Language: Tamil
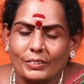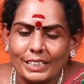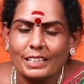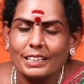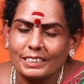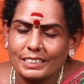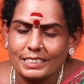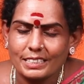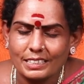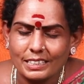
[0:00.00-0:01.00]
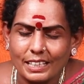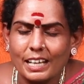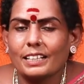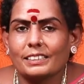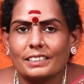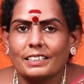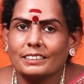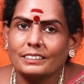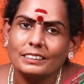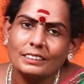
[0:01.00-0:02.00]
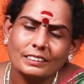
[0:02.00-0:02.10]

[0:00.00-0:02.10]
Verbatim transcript: வீட்டில் திருஷ்டியே அண்டாது